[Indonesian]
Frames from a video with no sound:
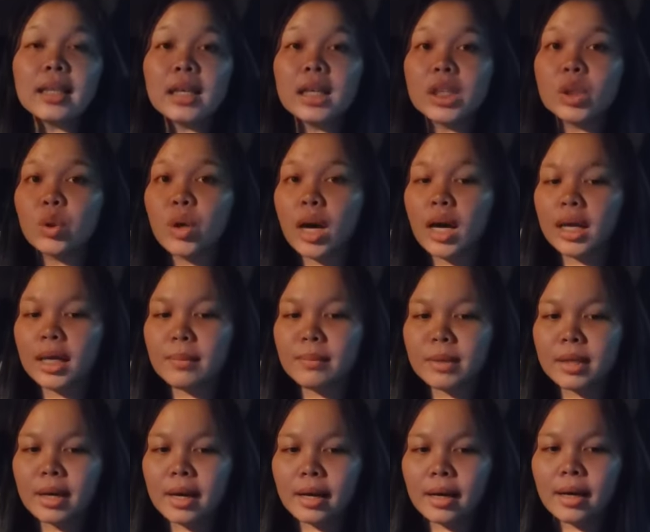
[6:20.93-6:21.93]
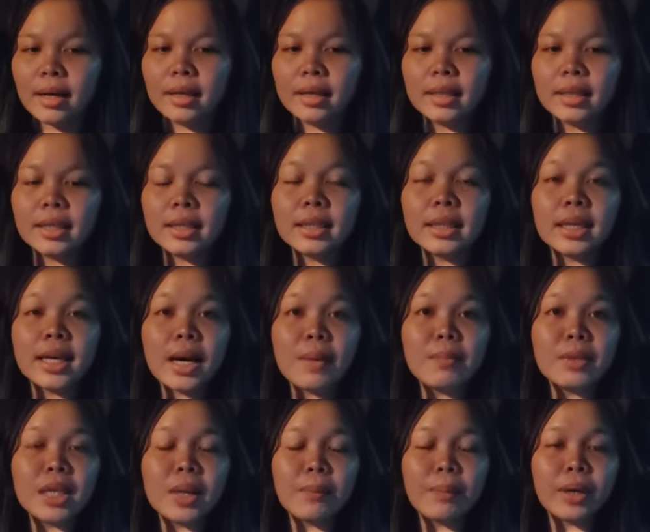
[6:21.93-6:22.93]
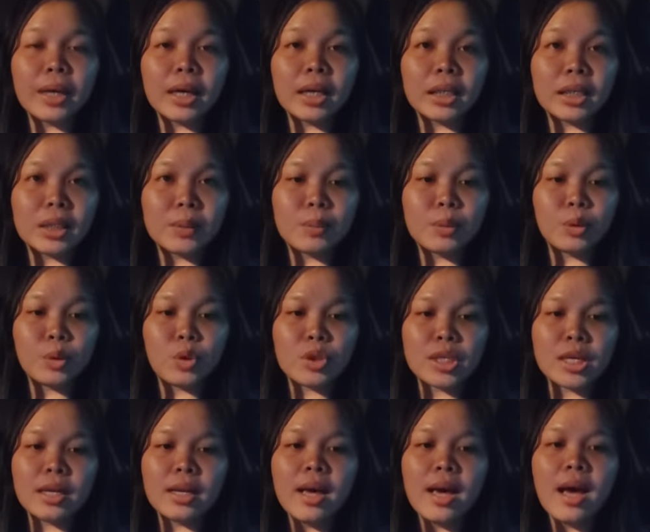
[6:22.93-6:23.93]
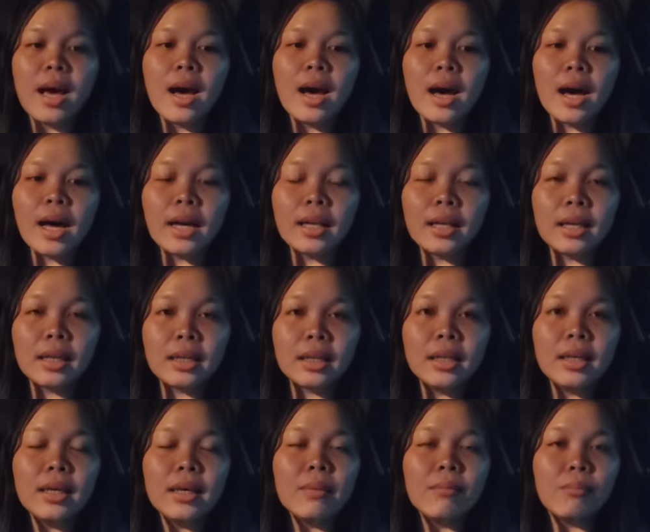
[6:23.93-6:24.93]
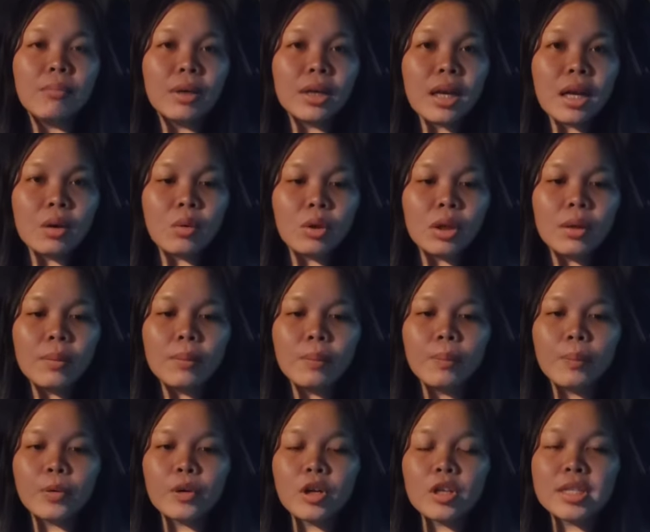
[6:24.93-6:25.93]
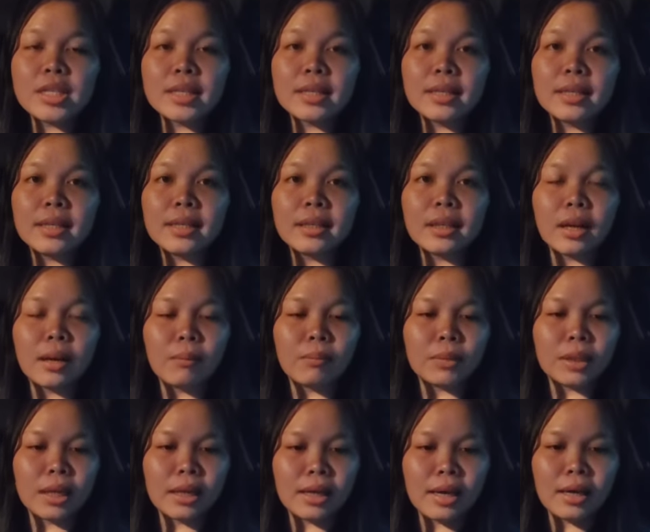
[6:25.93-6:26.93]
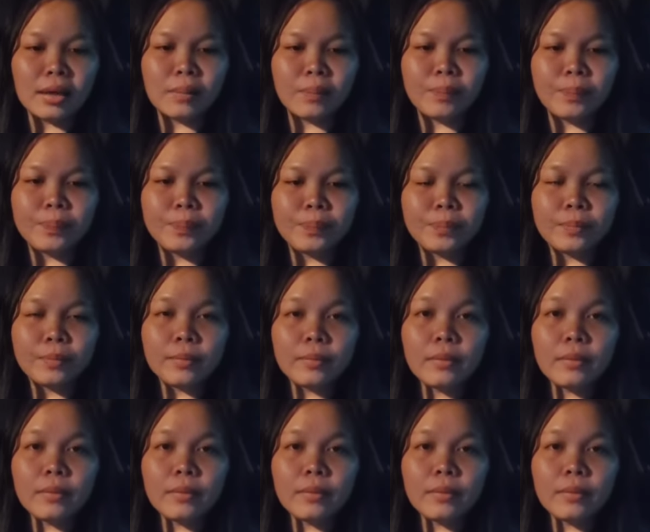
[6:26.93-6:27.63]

kata Ketua Hakim Negara ketika menyampaikan keputusan hari ini melalui prosiding dalam talian.